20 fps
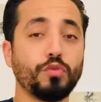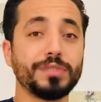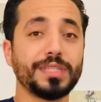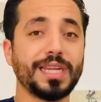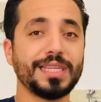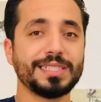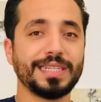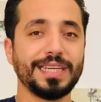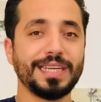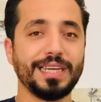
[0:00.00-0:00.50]

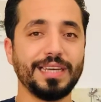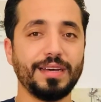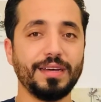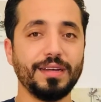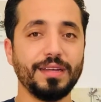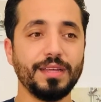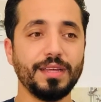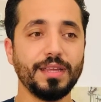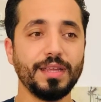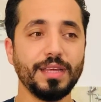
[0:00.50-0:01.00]
كونطرا
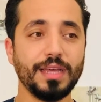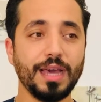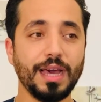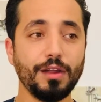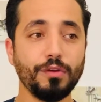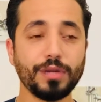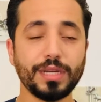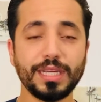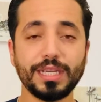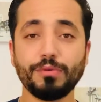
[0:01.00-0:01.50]
صحيحه
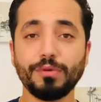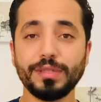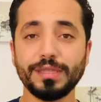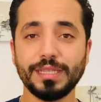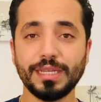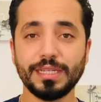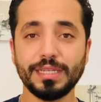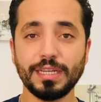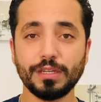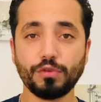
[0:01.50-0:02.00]
الوغ الاخوان
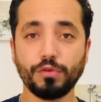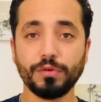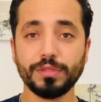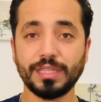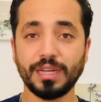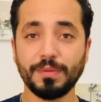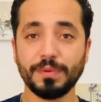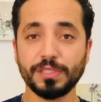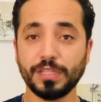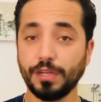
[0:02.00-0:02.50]
ديالنا
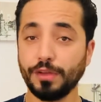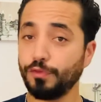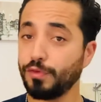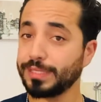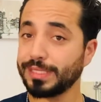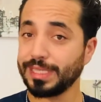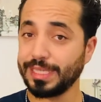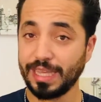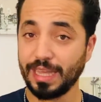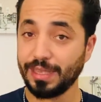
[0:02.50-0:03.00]
الكونطرا باش
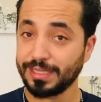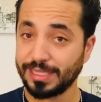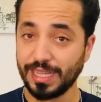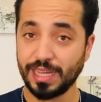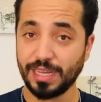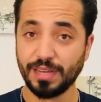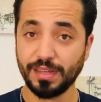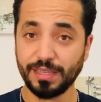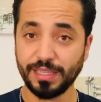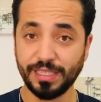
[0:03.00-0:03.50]
نعرفها صحيحه
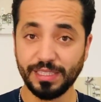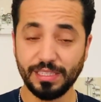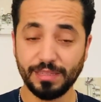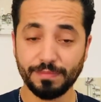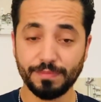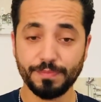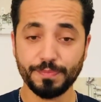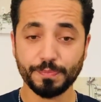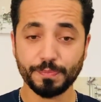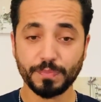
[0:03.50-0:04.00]
سهله
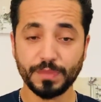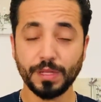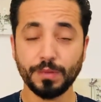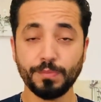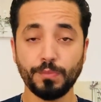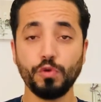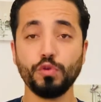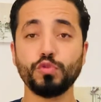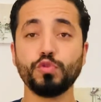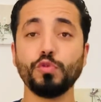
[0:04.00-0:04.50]
يعني
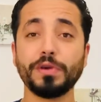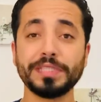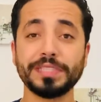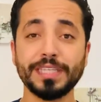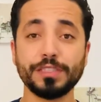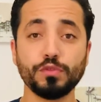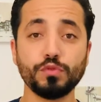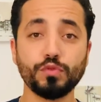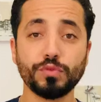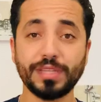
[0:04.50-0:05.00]

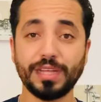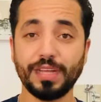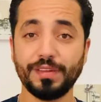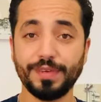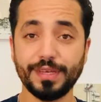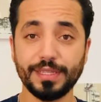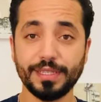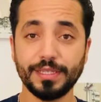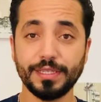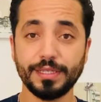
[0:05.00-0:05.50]
بلوتوريزاسيون دو
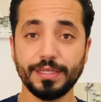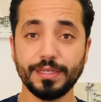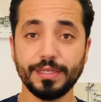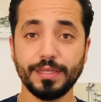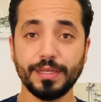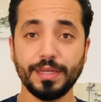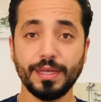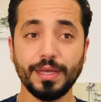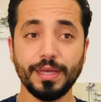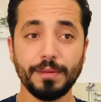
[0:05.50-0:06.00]
ترافاي
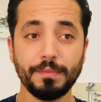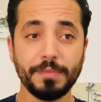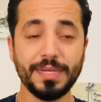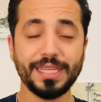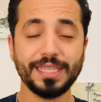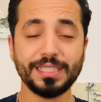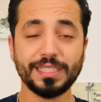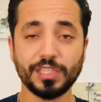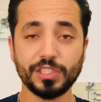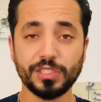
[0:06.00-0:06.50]

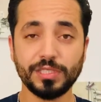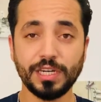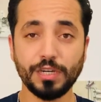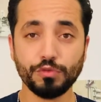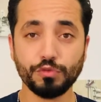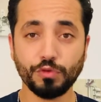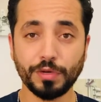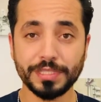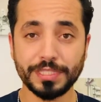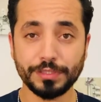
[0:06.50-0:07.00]
ملي كتخرج لنا
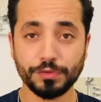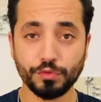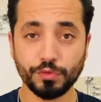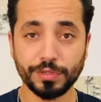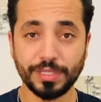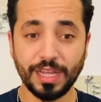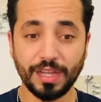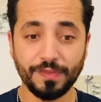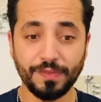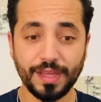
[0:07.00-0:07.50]
لوتوريزاسيون دو
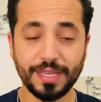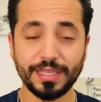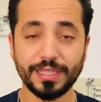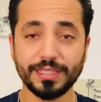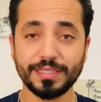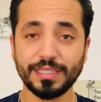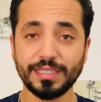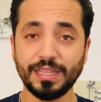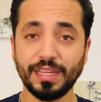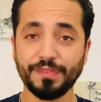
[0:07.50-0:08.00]
ترافاي
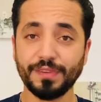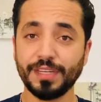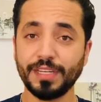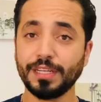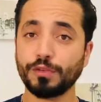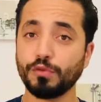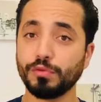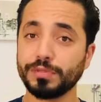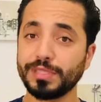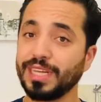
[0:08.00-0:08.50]
كنعرف ان
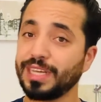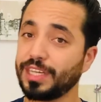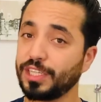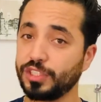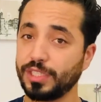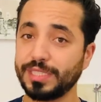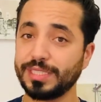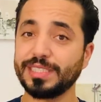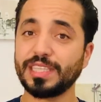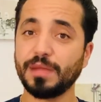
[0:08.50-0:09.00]
الكونطرا
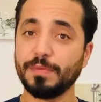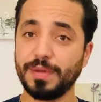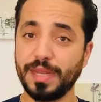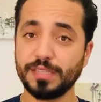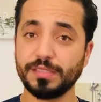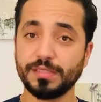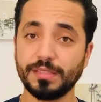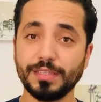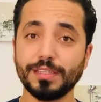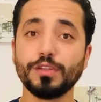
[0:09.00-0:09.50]
خرجت
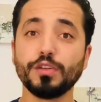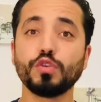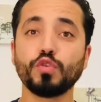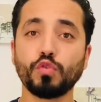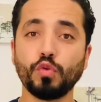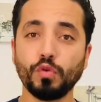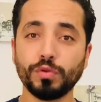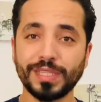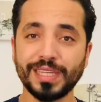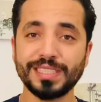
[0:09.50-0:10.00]
تقبلات
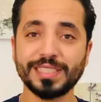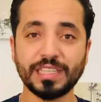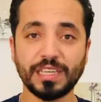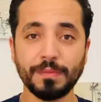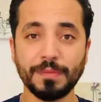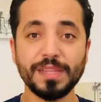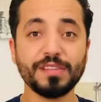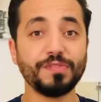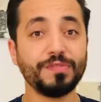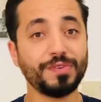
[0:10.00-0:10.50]
الكونطرا
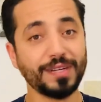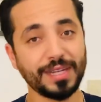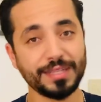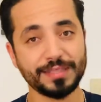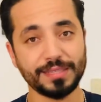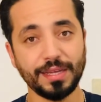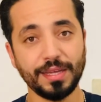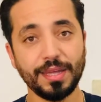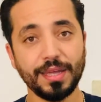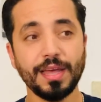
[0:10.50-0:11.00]
تقبلات في
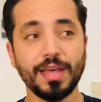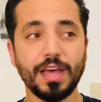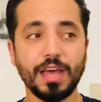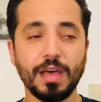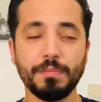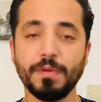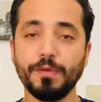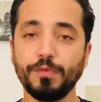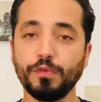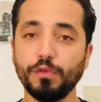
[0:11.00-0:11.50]
فرنسا
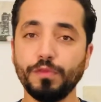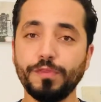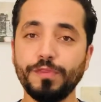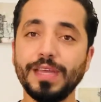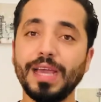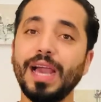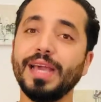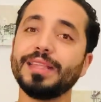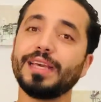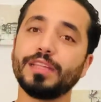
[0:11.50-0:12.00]
اما في
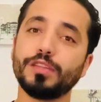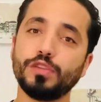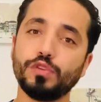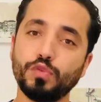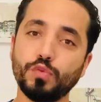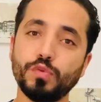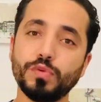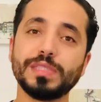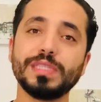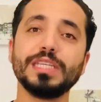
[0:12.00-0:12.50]
لوفي عاد غادي
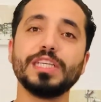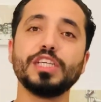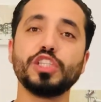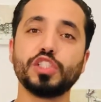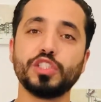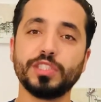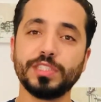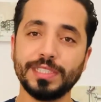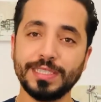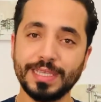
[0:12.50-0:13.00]
دوز
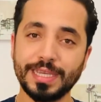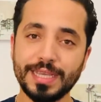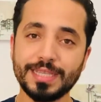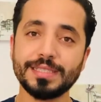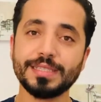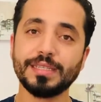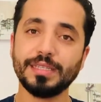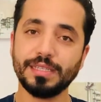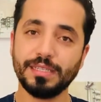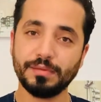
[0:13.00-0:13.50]

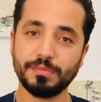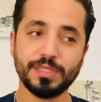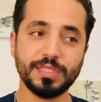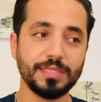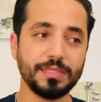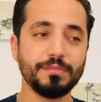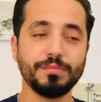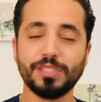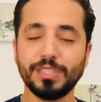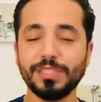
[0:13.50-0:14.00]
اجتياز يعني
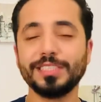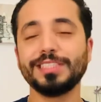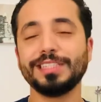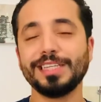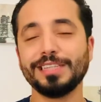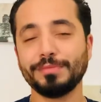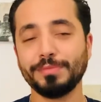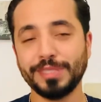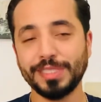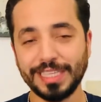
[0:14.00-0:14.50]
ماشي
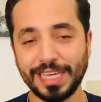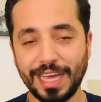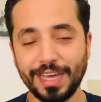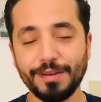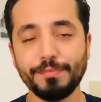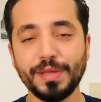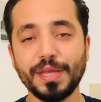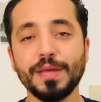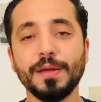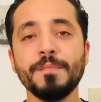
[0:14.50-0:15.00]
اجتياز
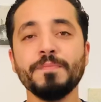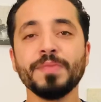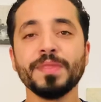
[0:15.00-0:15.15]
امتحان